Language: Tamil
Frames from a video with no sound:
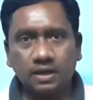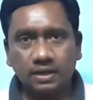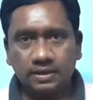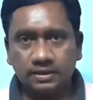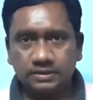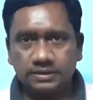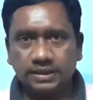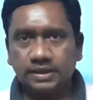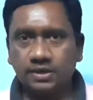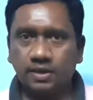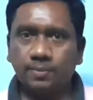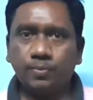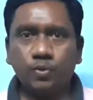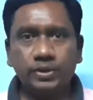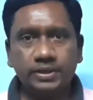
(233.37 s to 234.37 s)
அங்கே
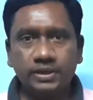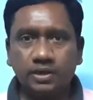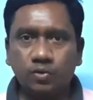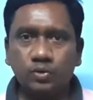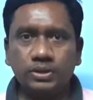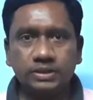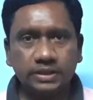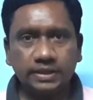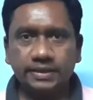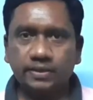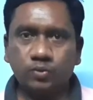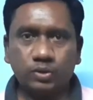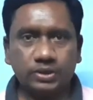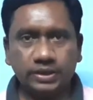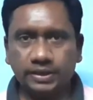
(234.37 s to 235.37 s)
சென்டரில் போயிட்டு அவங்க எதிர்க்க
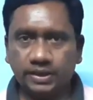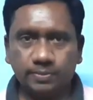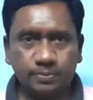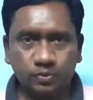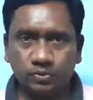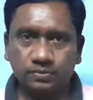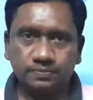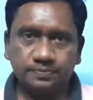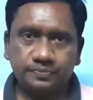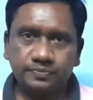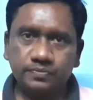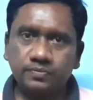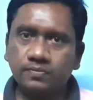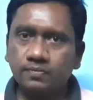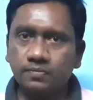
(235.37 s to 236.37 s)
நீங்கள் ஓட்டினீங்கன்னா போதும்
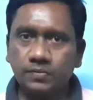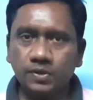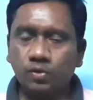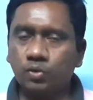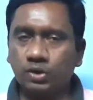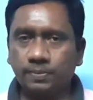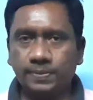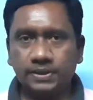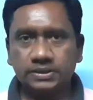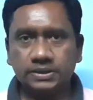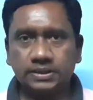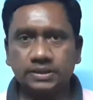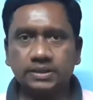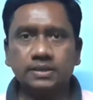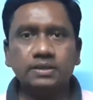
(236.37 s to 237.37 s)
ஒன்று
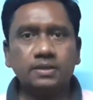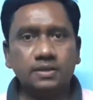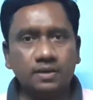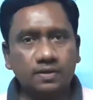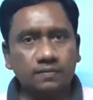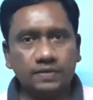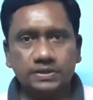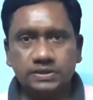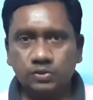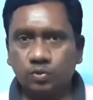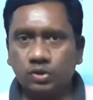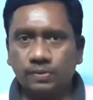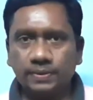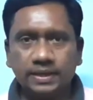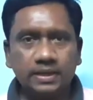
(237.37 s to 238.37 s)
பார்த்துக்குங்க ஃபஸ்ட்டு
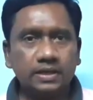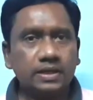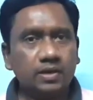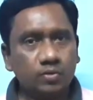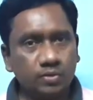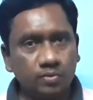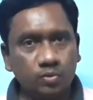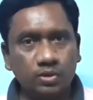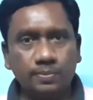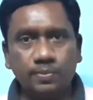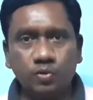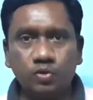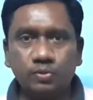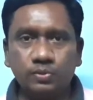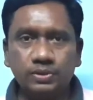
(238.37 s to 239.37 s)
ஒன்றுமே இல்லை அவங்க உள்ளே
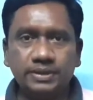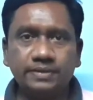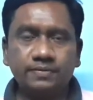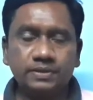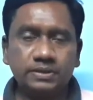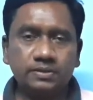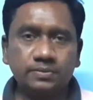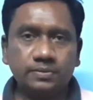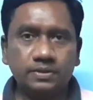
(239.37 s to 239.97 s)
போகும்பொழுதே வந்து